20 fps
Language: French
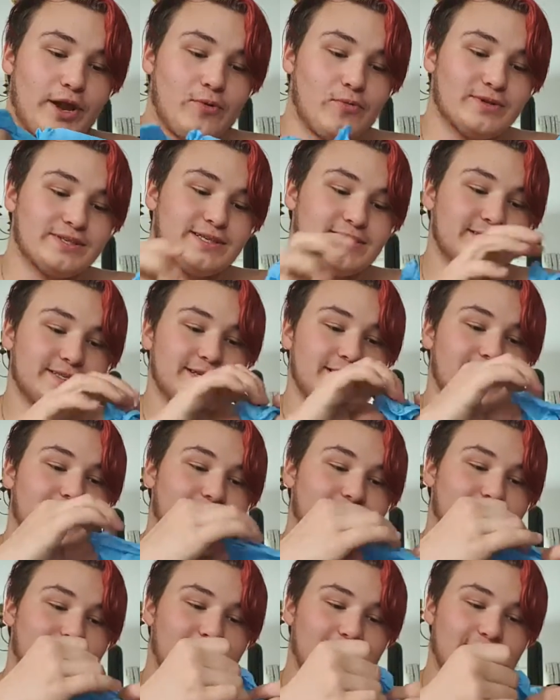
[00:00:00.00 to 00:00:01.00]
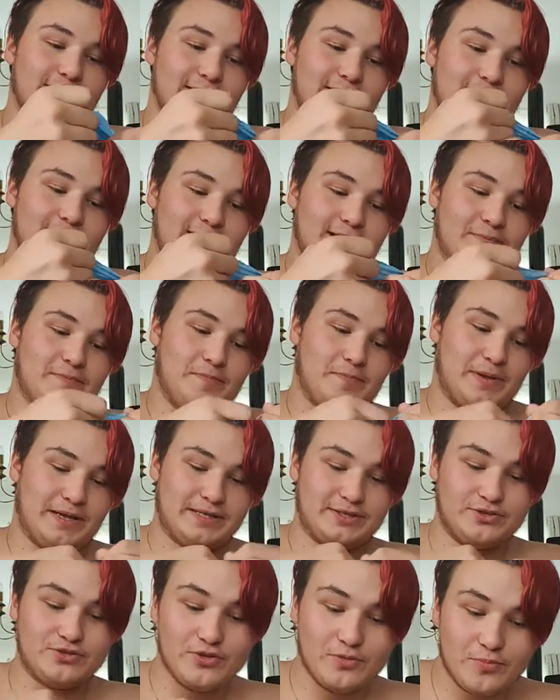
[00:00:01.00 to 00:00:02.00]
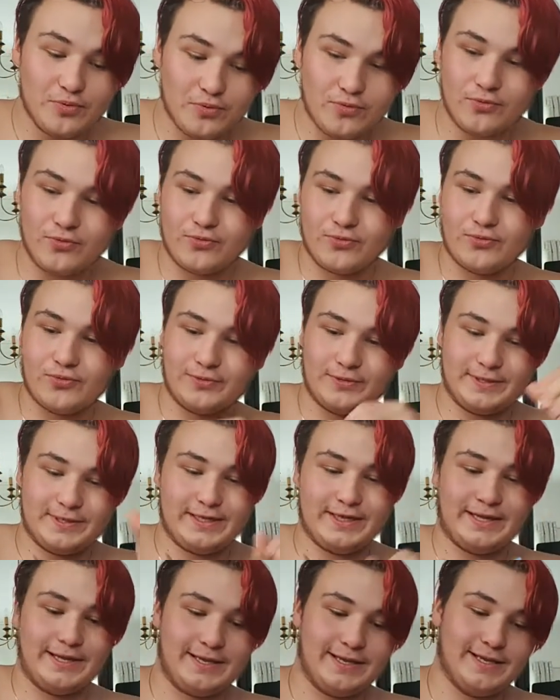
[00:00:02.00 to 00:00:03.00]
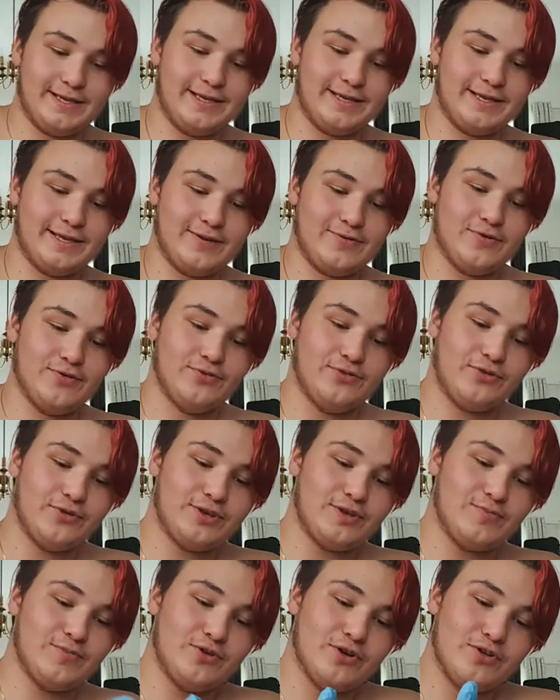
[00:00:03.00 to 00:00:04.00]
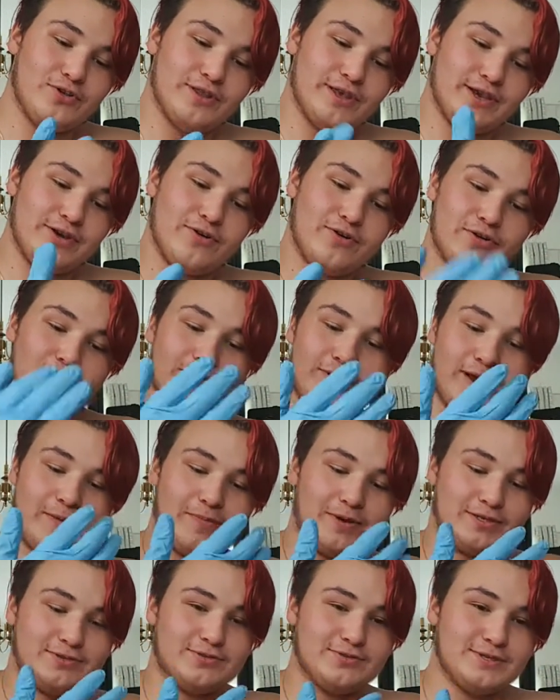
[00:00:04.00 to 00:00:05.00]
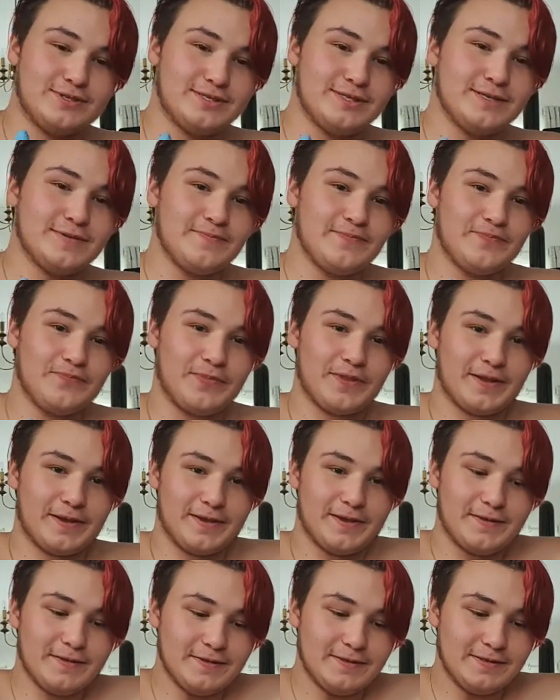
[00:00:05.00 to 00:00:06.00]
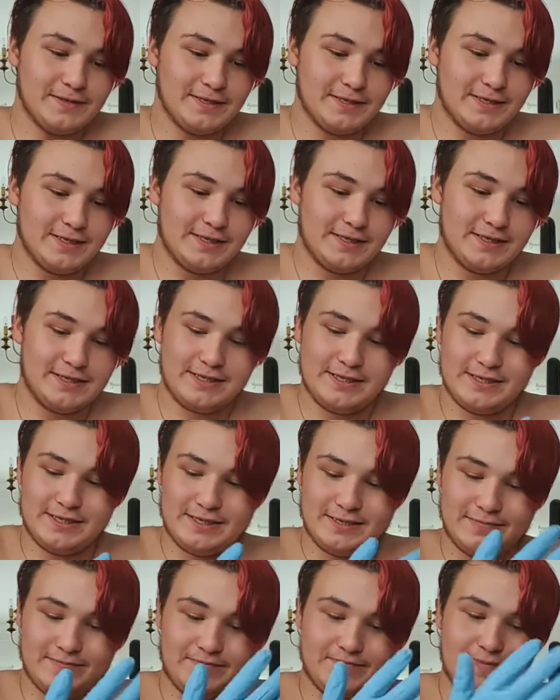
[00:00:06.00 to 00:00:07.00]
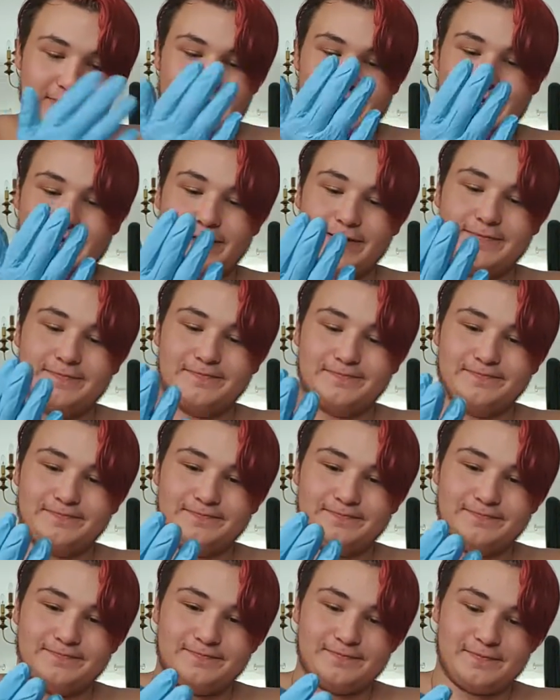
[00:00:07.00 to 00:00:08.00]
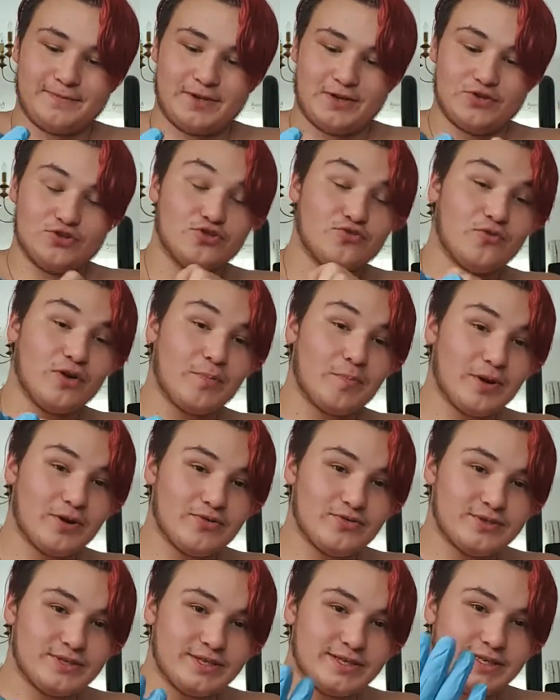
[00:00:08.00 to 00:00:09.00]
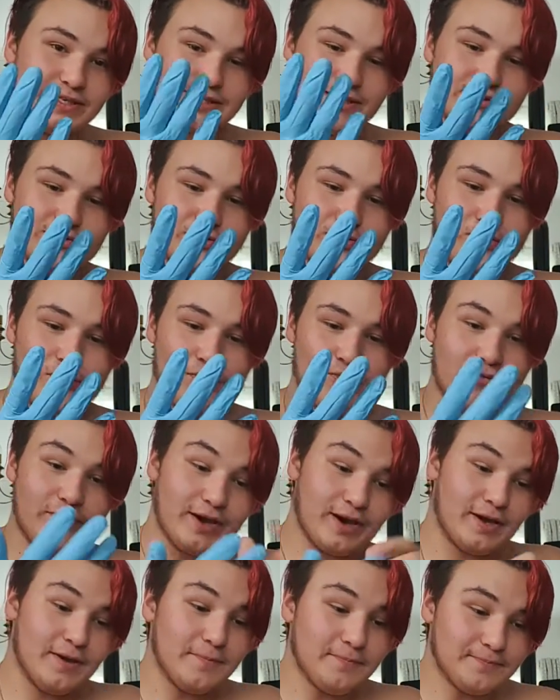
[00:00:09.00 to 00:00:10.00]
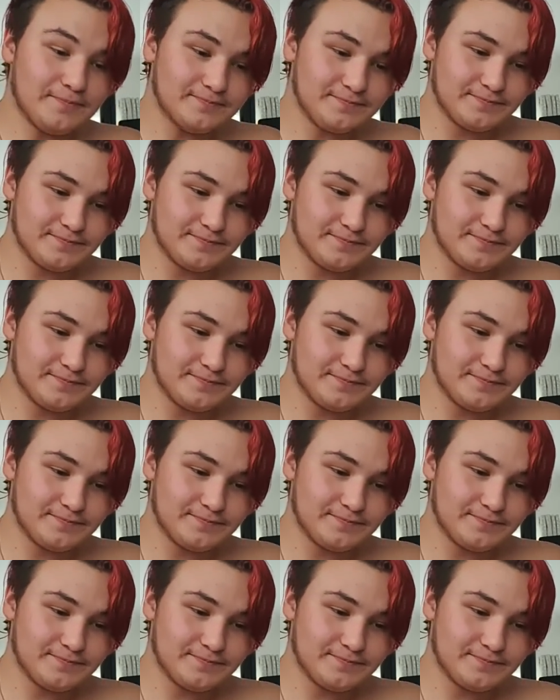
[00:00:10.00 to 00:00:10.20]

à quoi ça sert. Parce que bon, euh, autant qu'il me donne des gants, il n'y a pas de souci. Hein mais euh, je ne vois pas l'utilité, donc on verra.